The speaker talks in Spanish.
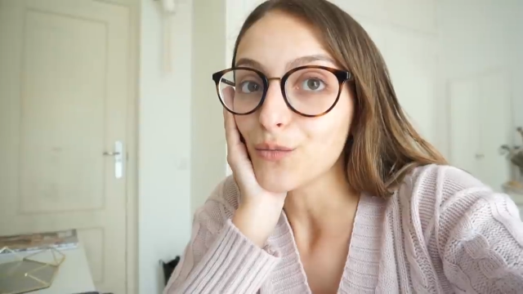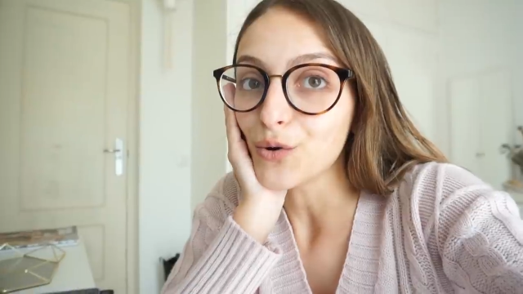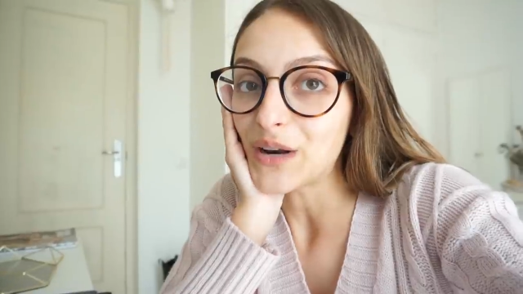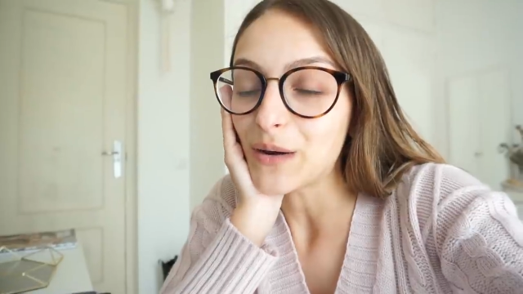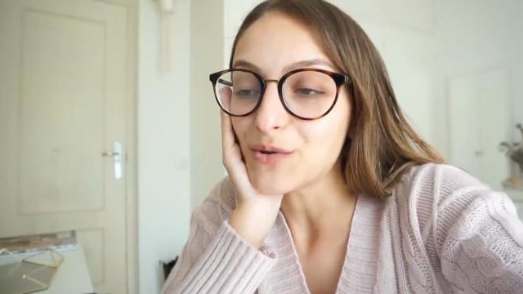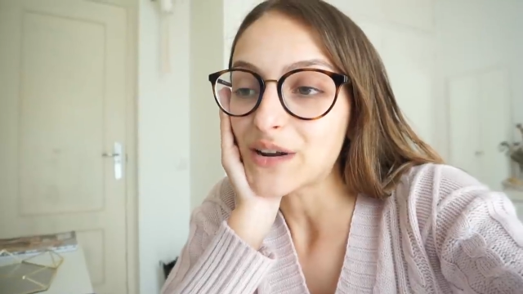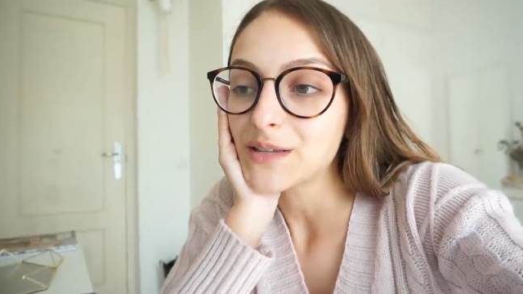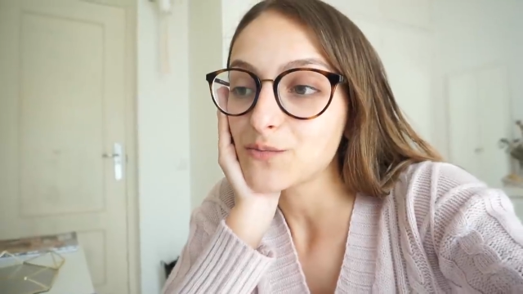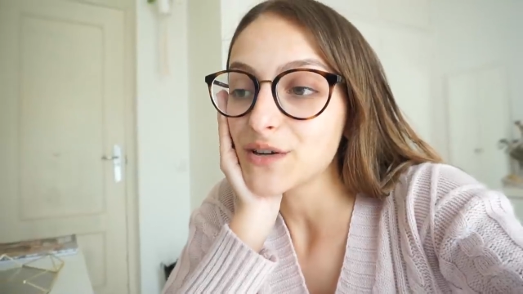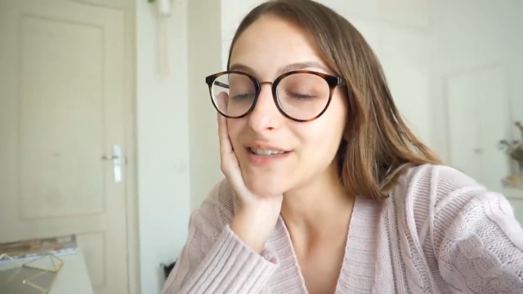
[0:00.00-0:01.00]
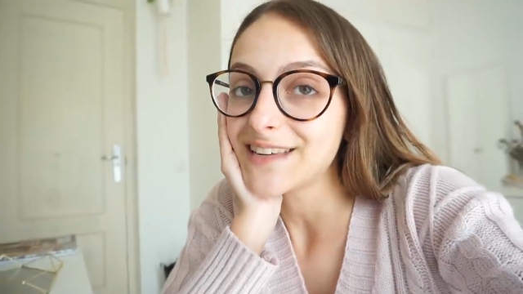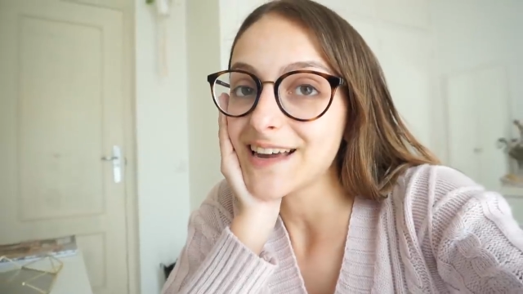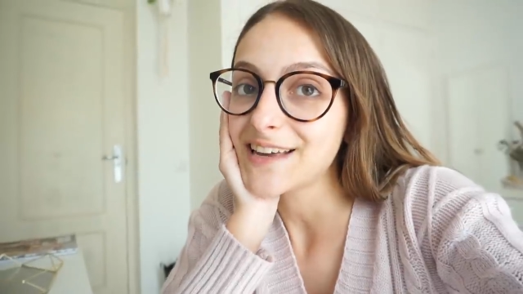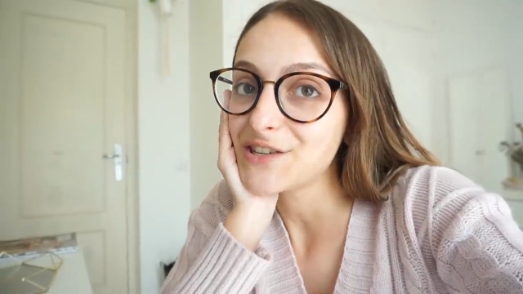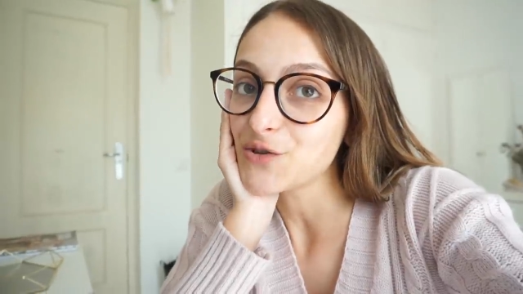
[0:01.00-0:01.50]
Bueno, amores, pues
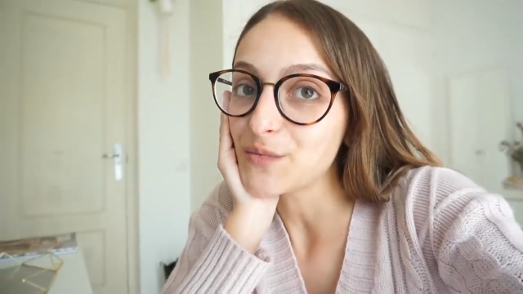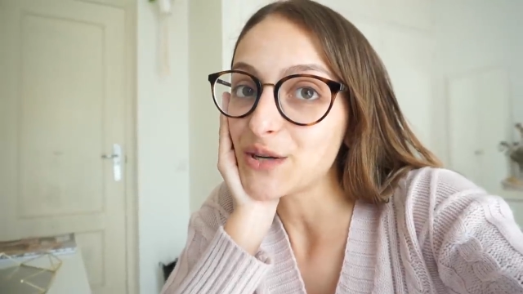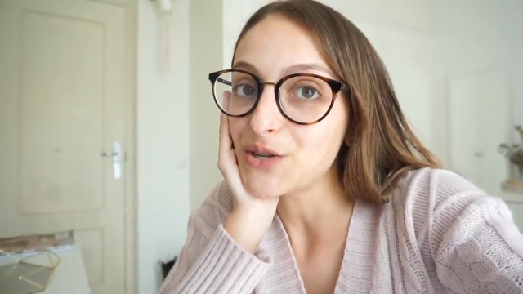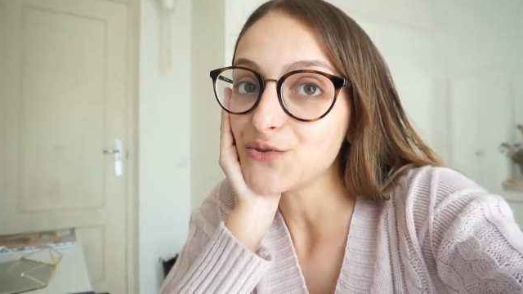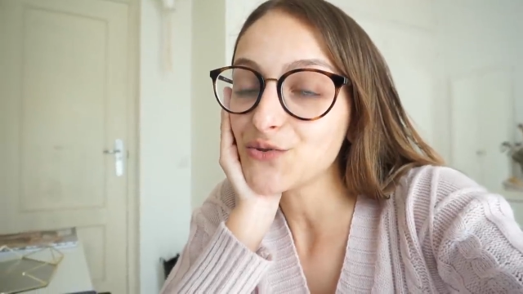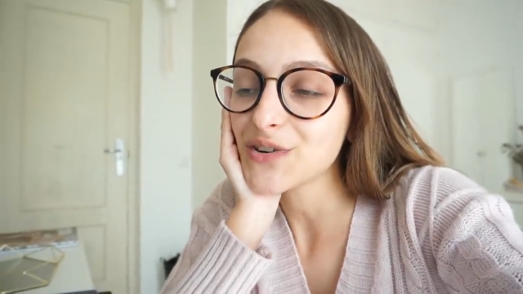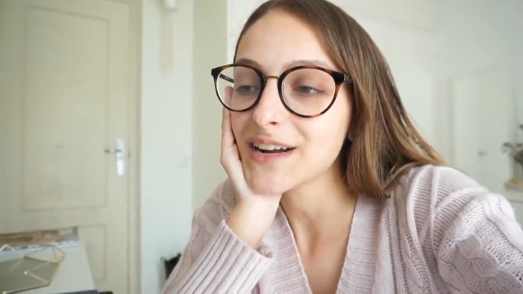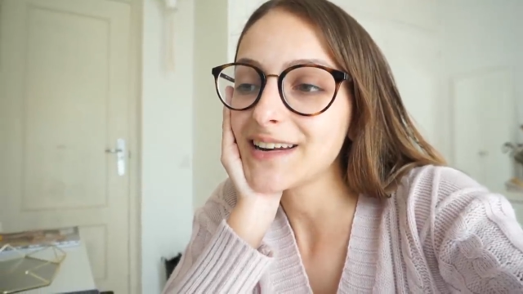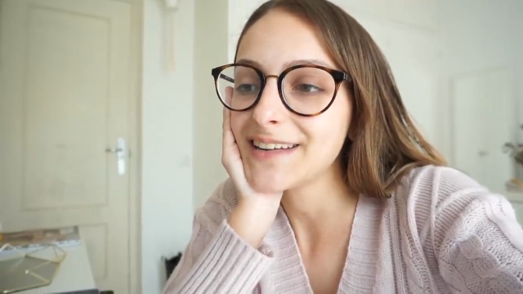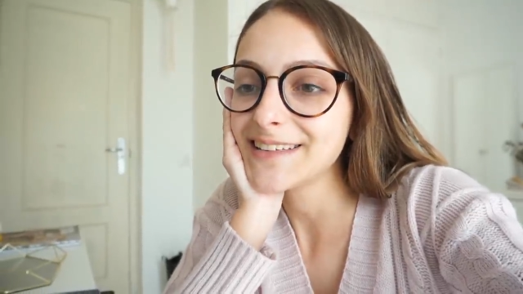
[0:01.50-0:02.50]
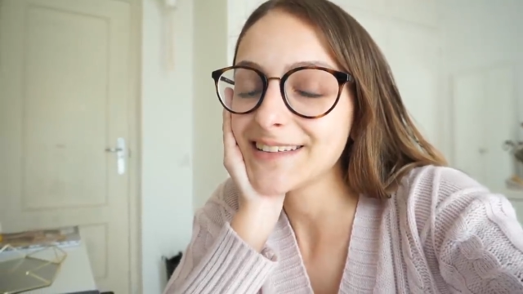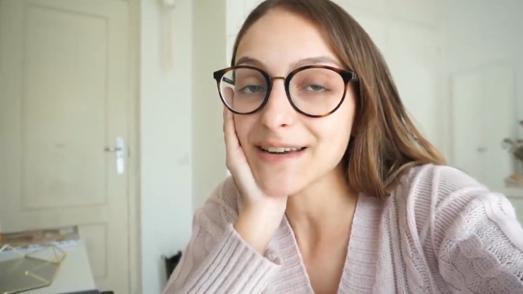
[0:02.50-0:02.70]
ya he hecho mi journaling,